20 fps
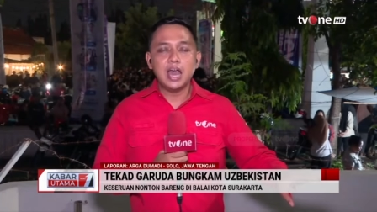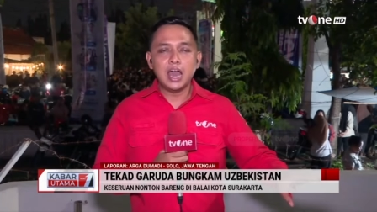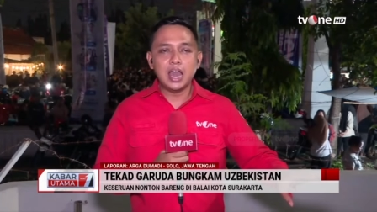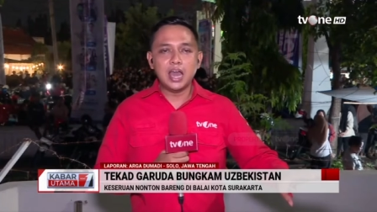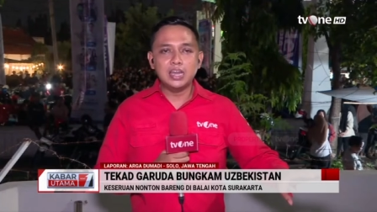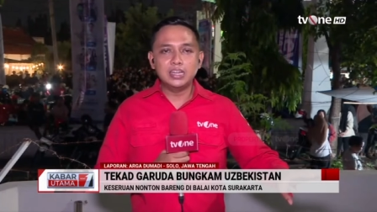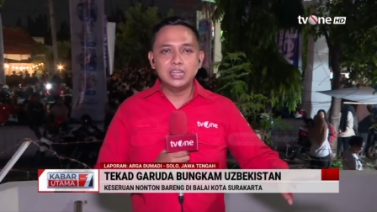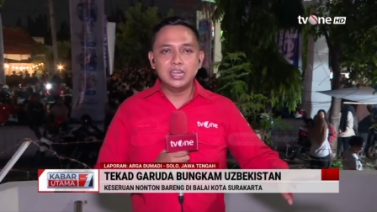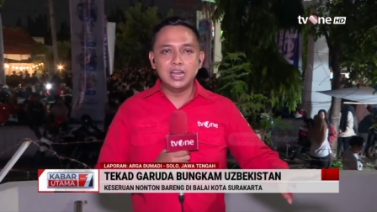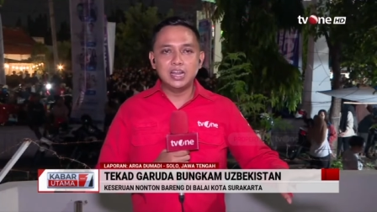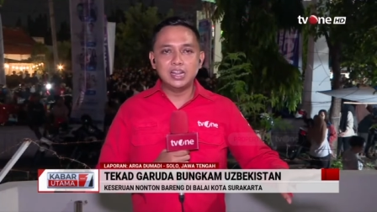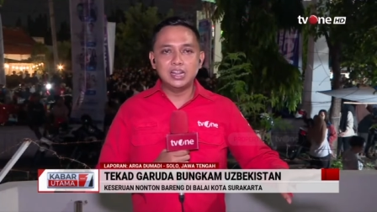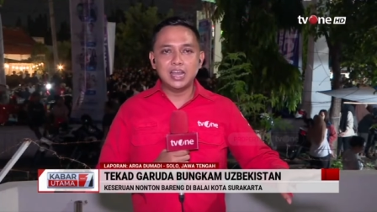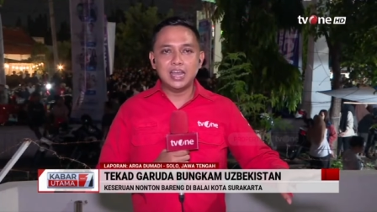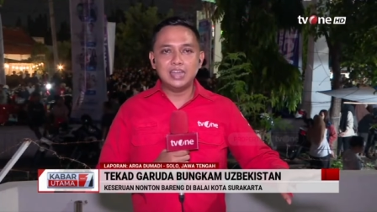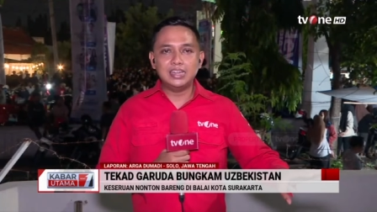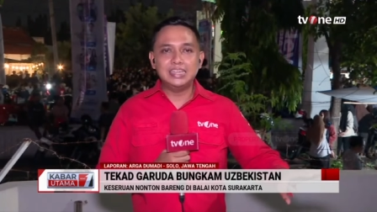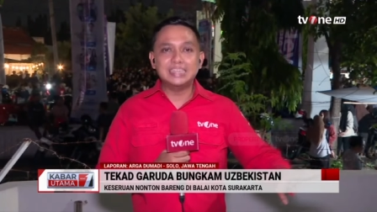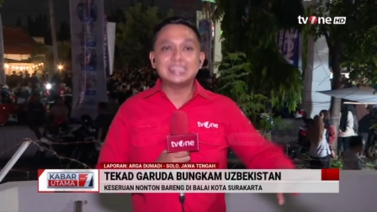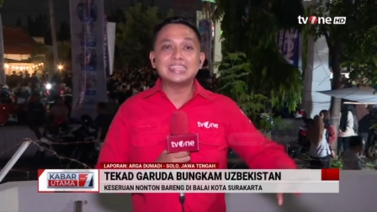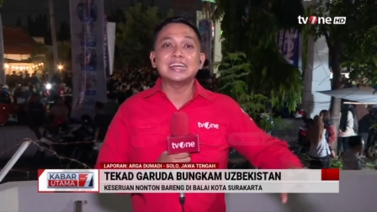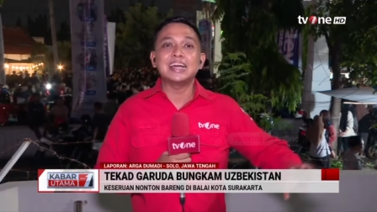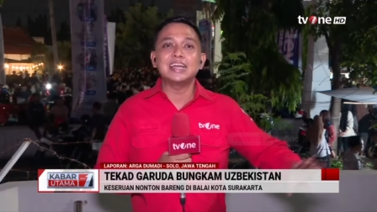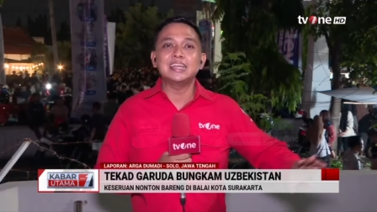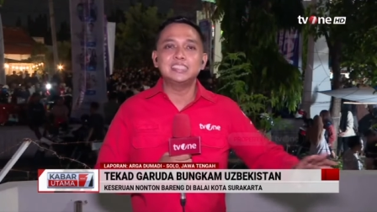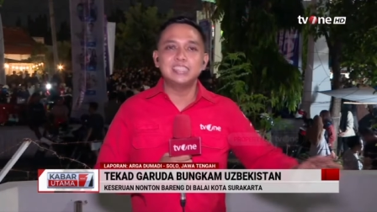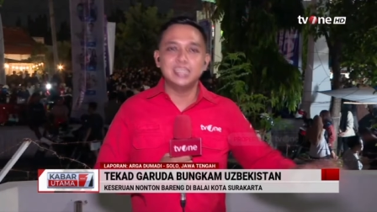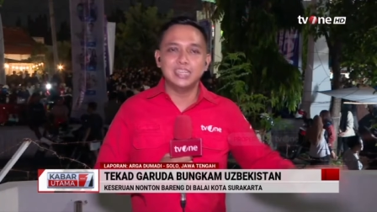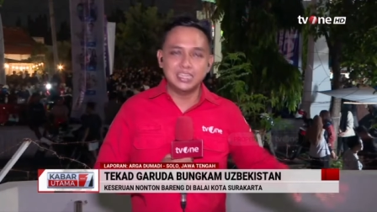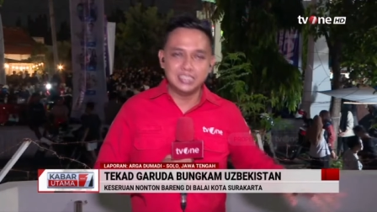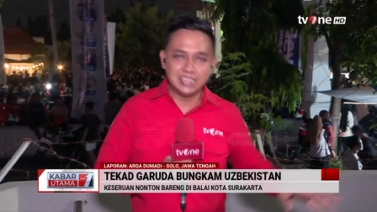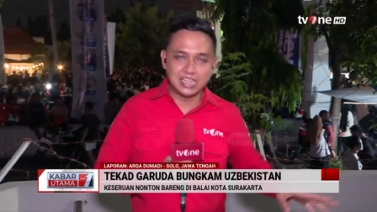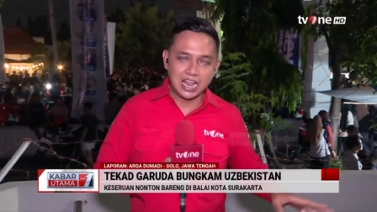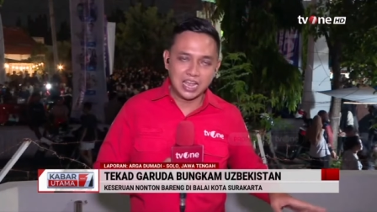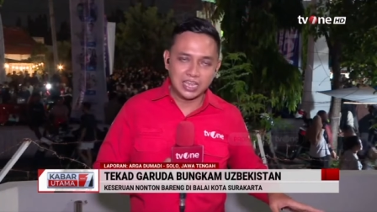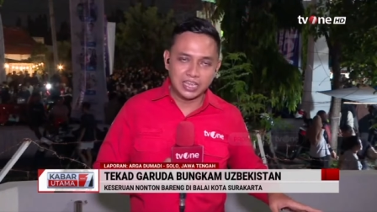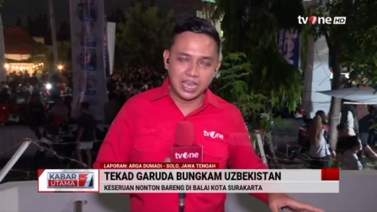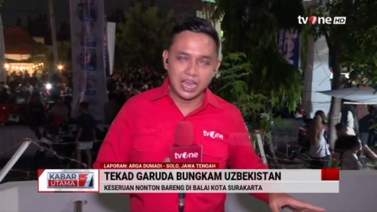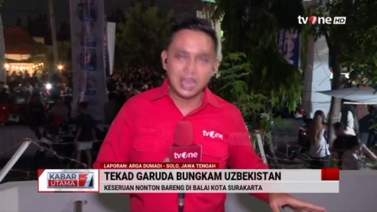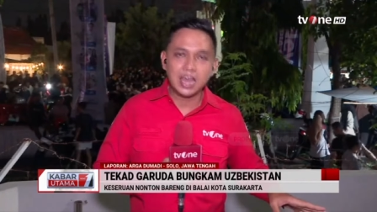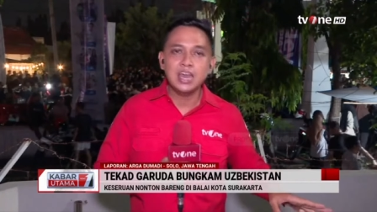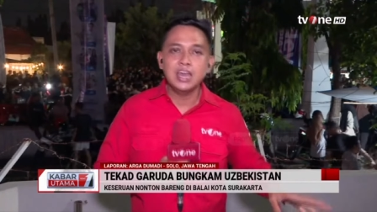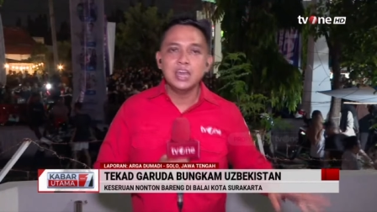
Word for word: adalah di tengah jalan raya